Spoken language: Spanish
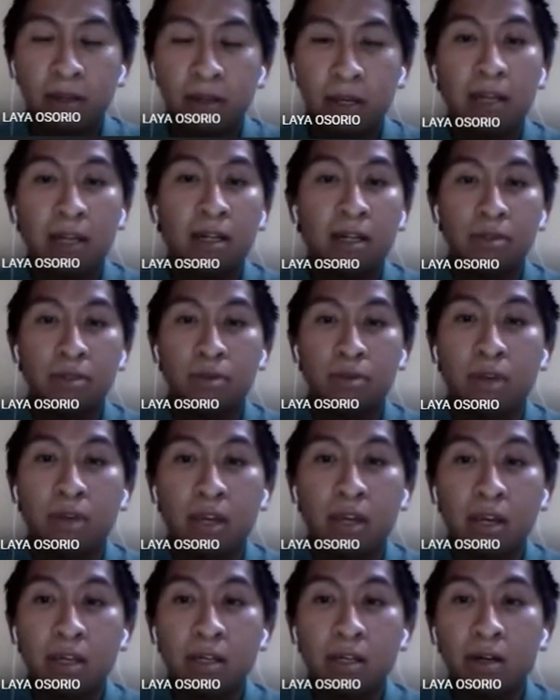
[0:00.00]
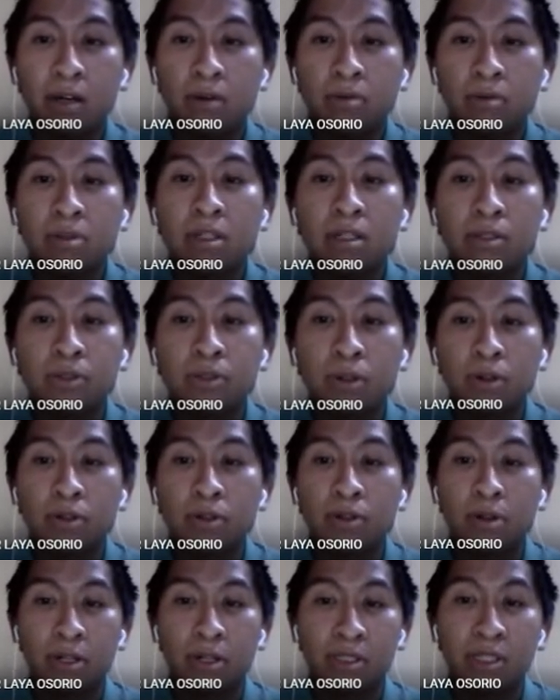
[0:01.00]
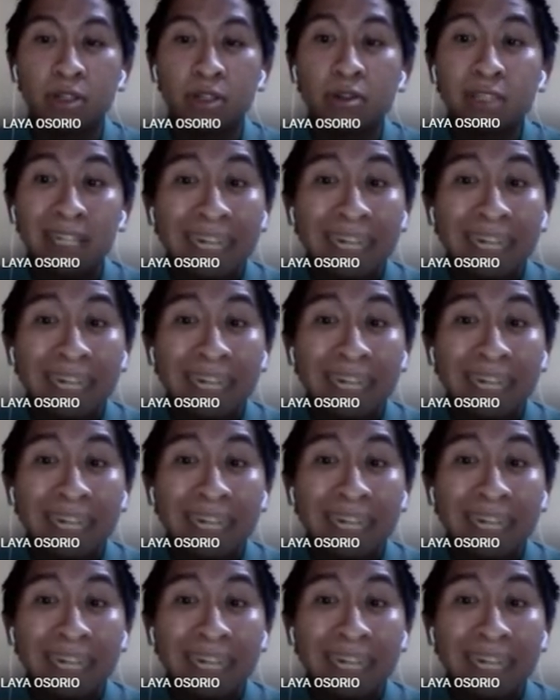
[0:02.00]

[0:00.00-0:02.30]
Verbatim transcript: En el caso de ella, utilizó los residuos